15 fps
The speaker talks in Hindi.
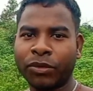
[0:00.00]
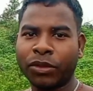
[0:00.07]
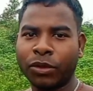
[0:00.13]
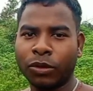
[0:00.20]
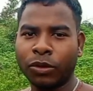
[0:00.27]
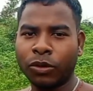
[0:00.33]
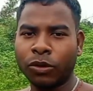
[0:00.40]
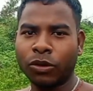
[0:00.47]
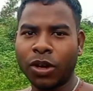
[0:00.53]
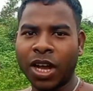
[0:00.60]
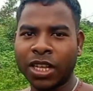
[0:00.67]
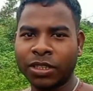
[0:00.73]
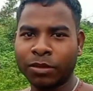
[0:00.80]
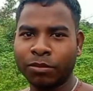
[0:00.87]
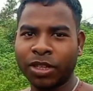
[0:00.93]
तो
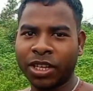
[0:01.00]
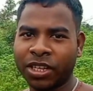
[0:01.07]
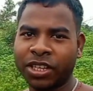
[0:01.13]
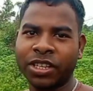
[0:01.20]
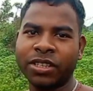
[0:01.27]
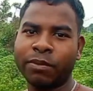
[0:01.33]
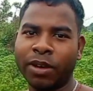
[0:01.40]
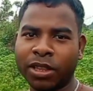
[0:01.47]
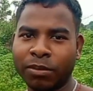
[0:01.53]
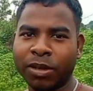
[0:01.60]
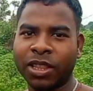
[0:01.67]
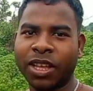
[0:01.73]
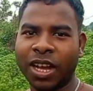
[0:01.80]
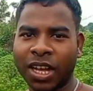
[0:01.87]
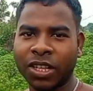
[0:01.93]
आज मेरे किस्मत में
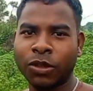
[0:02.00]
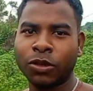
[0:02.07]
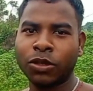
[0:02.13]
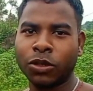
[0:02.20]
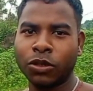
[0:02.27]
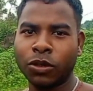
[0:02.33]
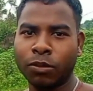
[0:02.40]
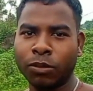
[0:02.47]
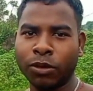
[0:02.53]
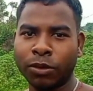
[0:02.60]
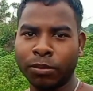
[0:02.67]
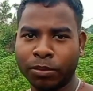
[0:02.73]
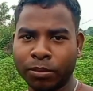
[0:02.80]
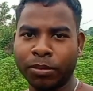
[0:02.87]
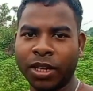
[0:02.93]
था दोस्तों जो
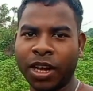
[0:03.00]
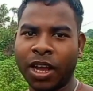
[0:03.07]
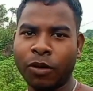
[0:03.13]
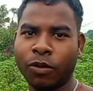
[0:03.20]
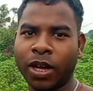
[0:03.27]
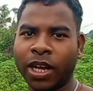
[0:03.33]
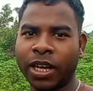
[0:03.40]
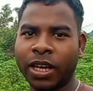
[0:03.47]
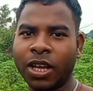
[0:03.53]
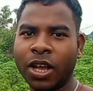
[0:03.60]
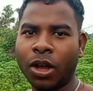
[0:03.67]
मिला हुआ है